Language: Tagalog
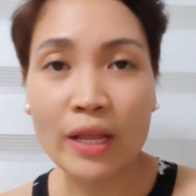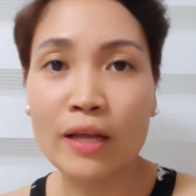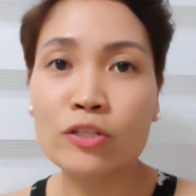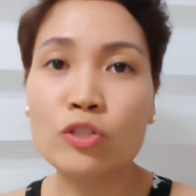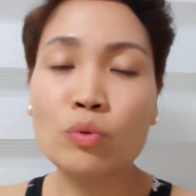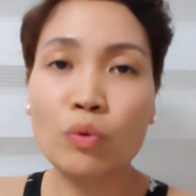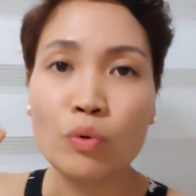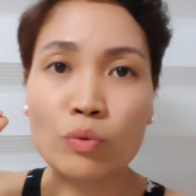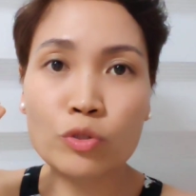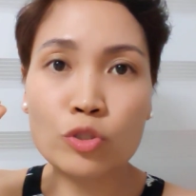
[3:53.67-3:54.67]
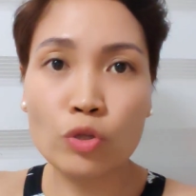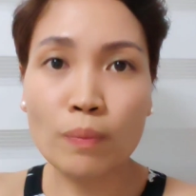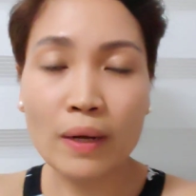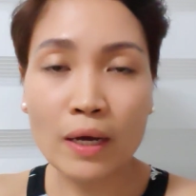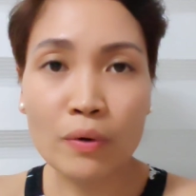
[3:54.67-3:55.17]
Ayan, so kung gusto
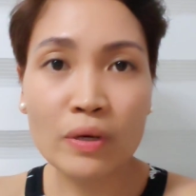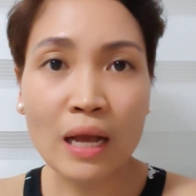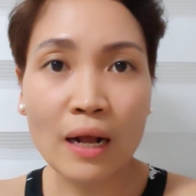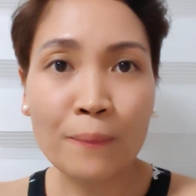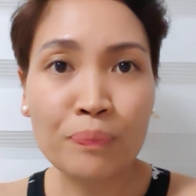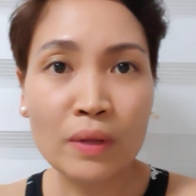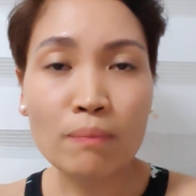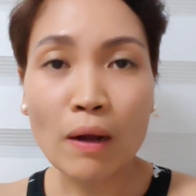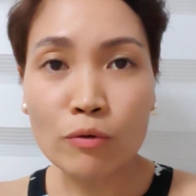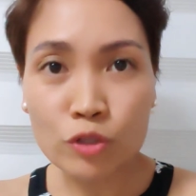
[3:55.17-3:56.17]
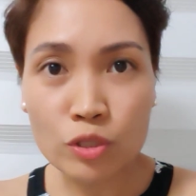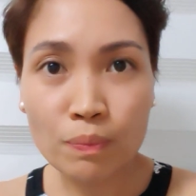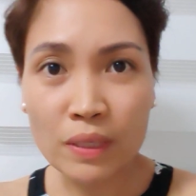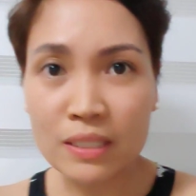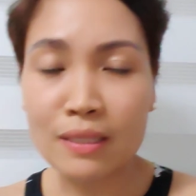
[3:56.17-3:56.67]
niyo magkaroon ng
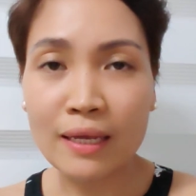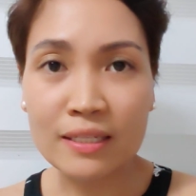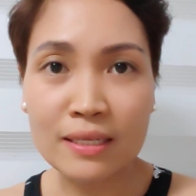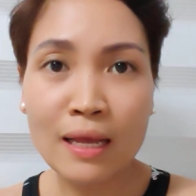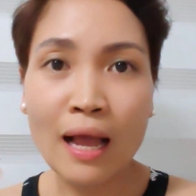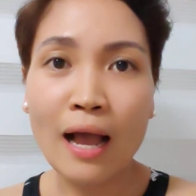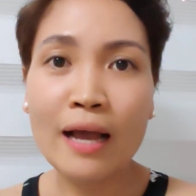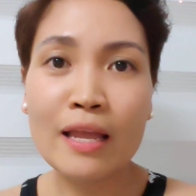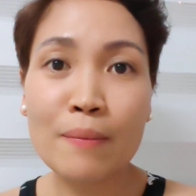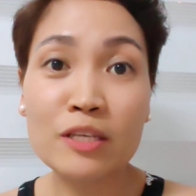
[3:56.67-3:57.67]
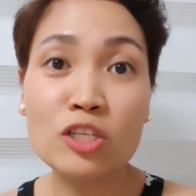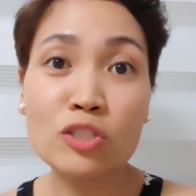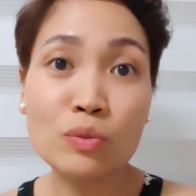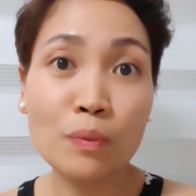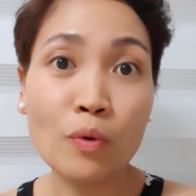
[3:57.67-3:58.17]
bangus business, ay
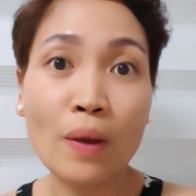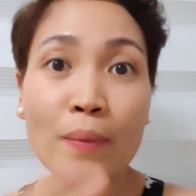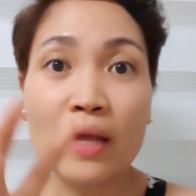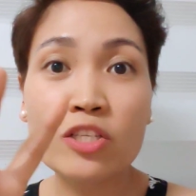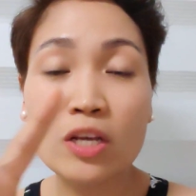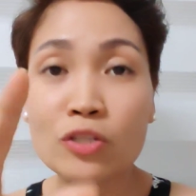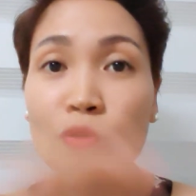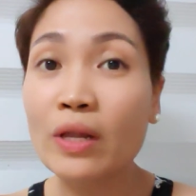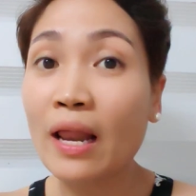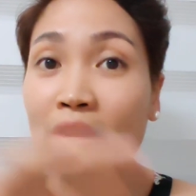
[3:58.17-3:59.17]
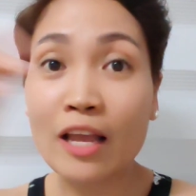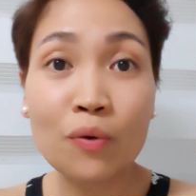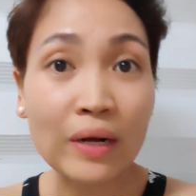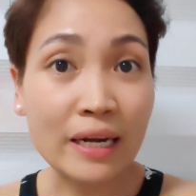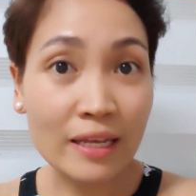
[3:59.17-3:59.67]
i-message niyo po kami. Check niyo, ilalagay
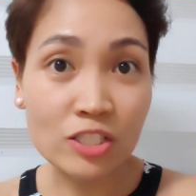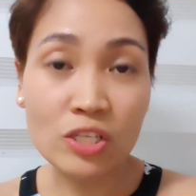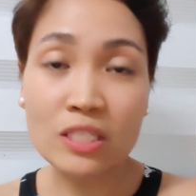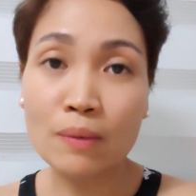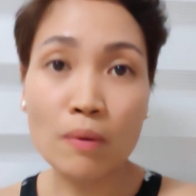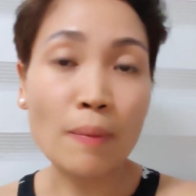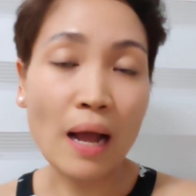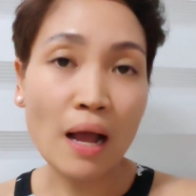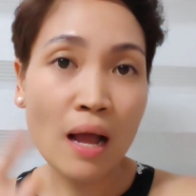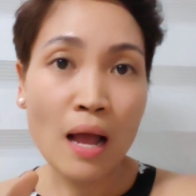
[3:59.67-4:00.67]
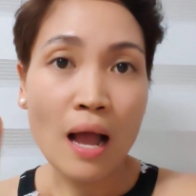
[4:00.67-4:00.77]
ko ang link dyan sa baba.